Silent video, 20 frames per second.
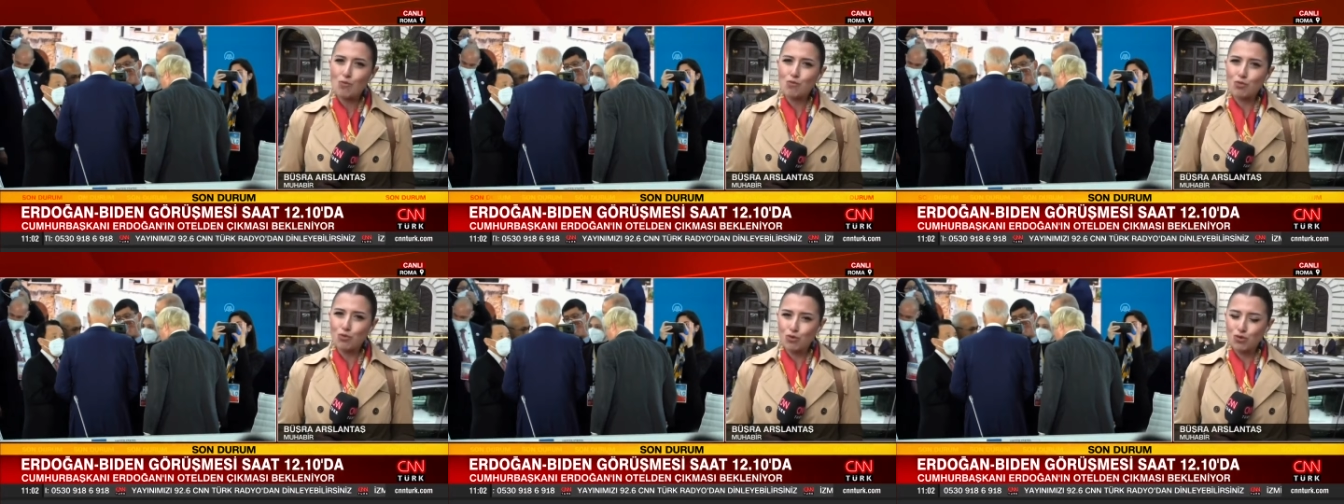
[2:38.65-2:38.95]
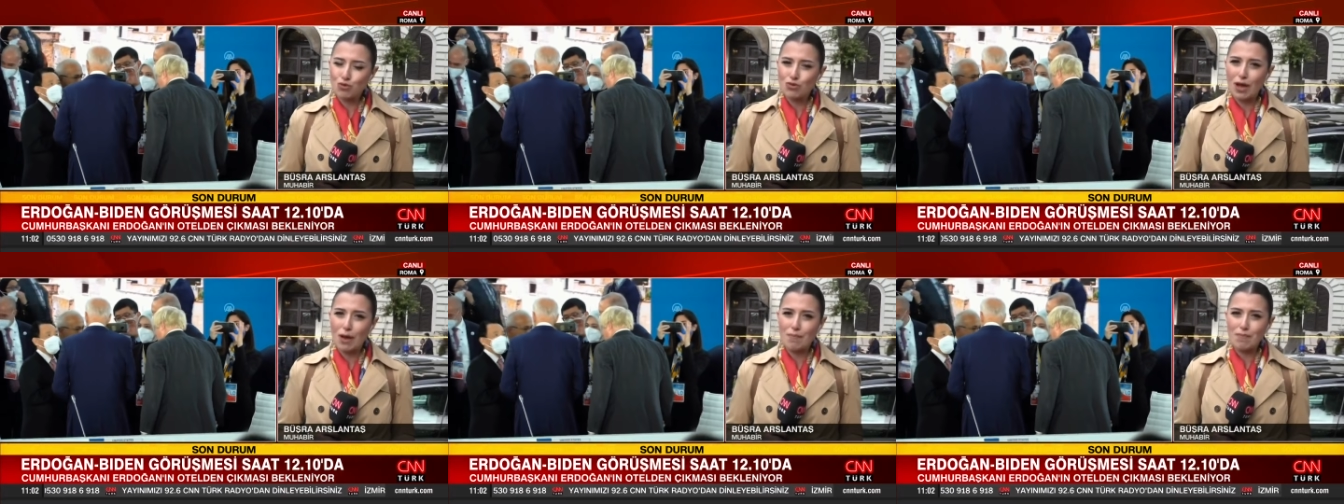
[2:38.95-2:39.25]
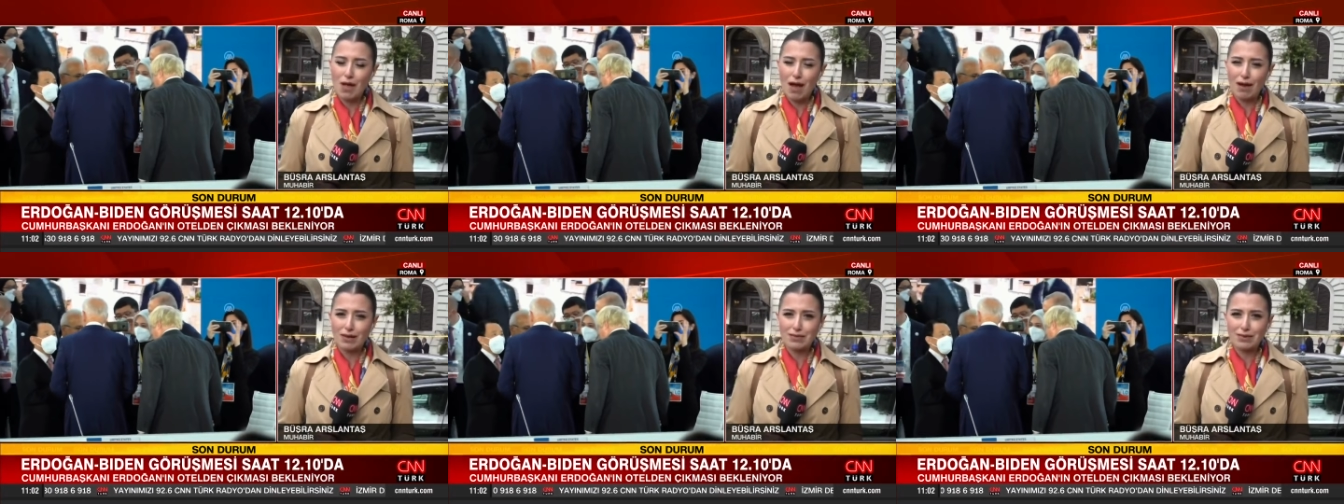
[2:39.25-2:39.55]
bunu da
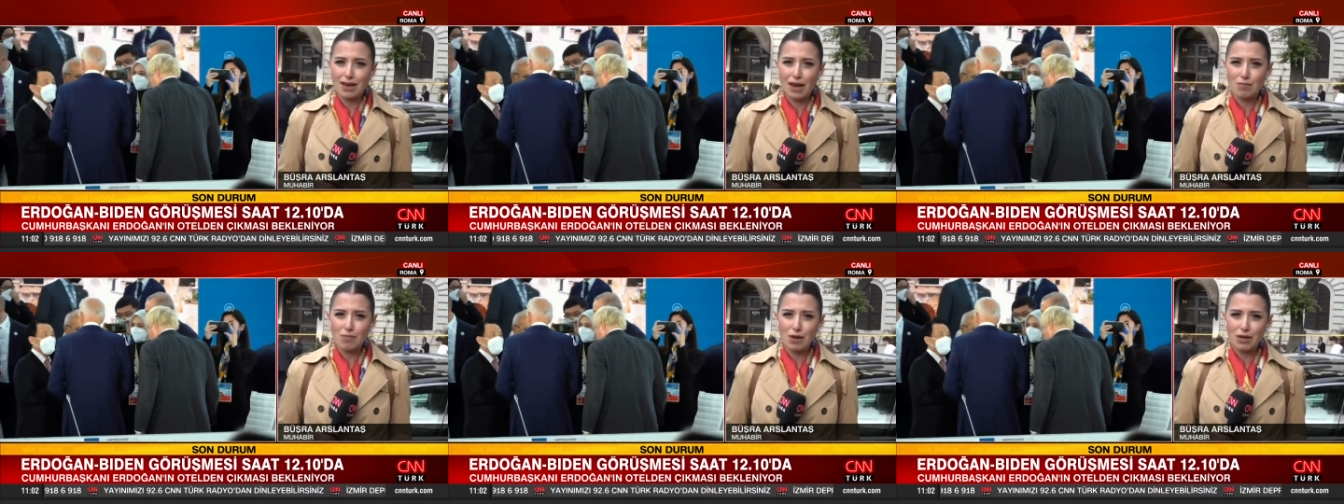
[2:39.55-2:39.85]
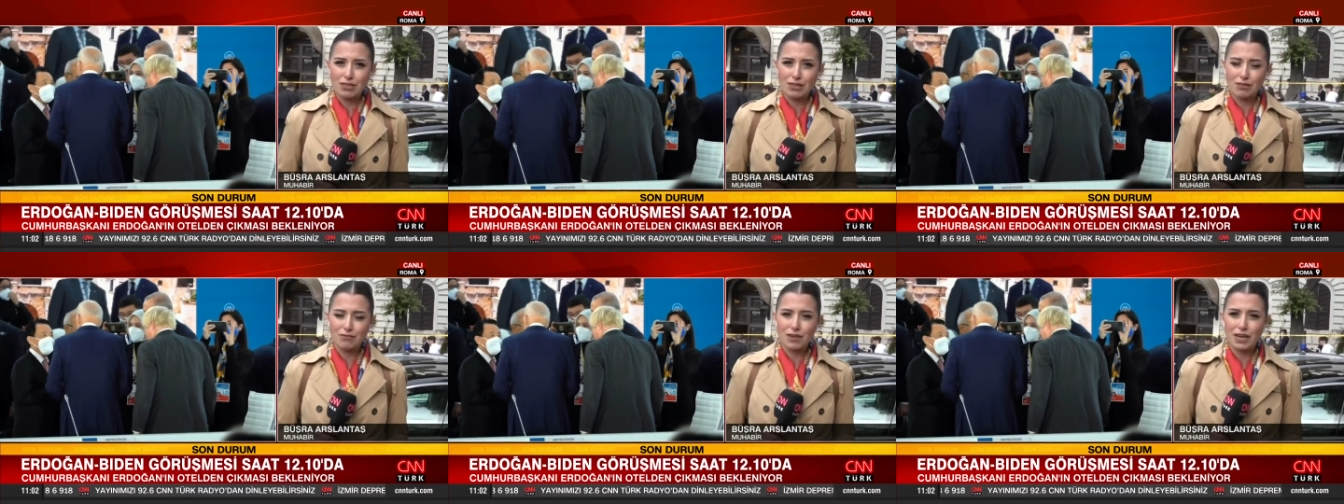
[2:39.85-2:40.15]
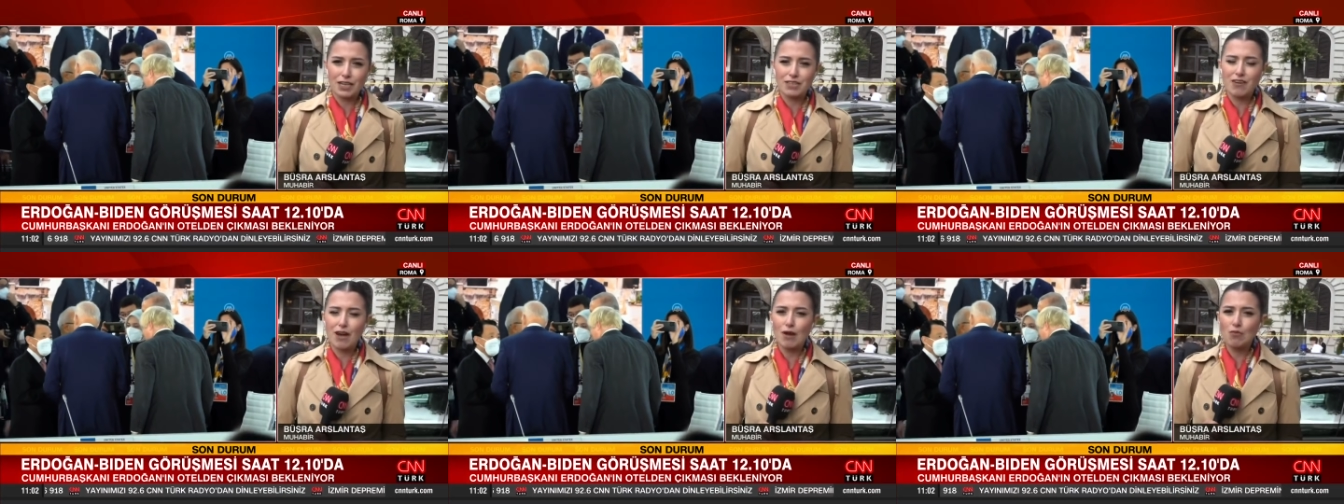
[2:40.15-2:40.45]
aktarmakta
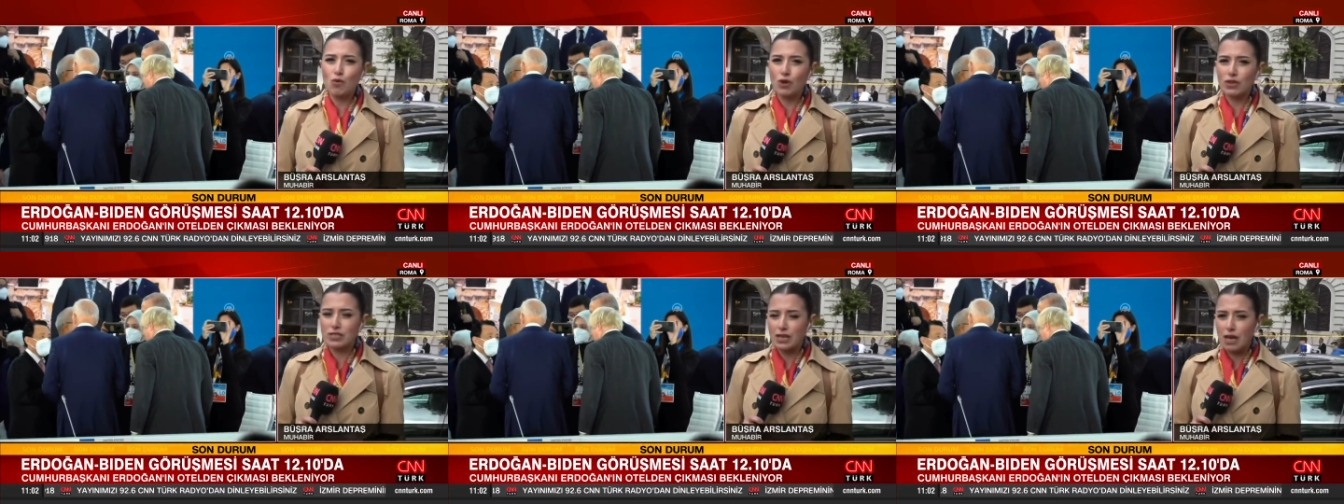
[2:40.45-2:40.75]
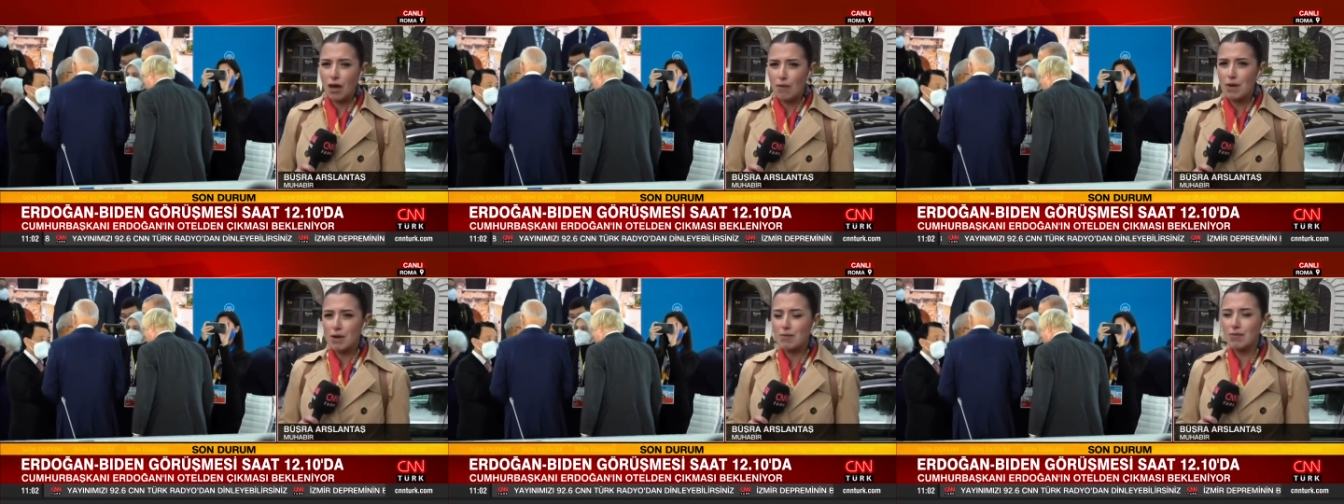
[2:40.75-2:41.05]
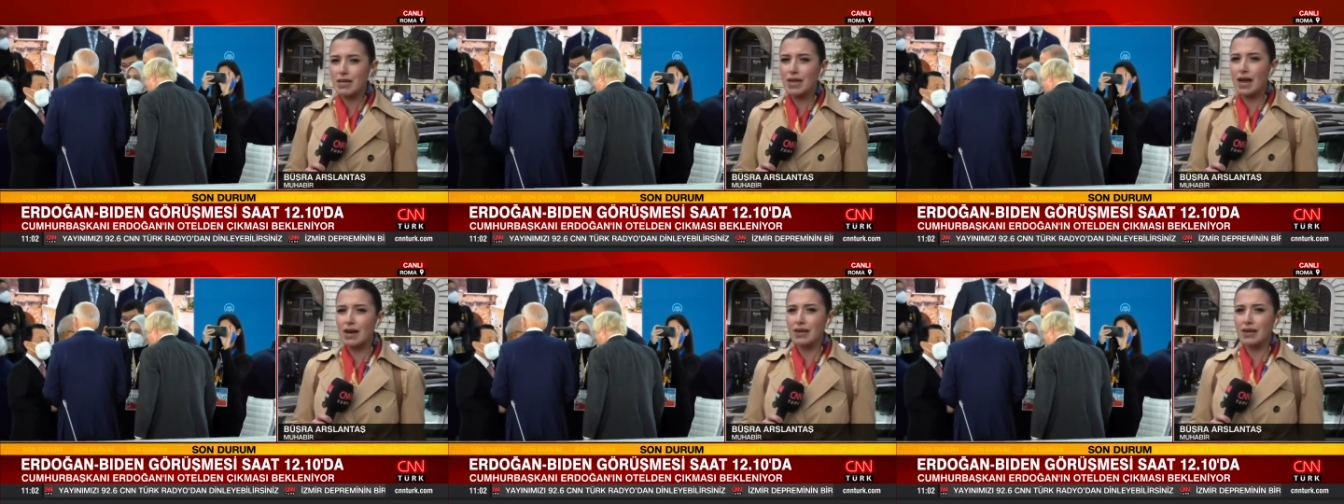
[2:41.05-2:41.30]
fayda var. Bu arada kameraman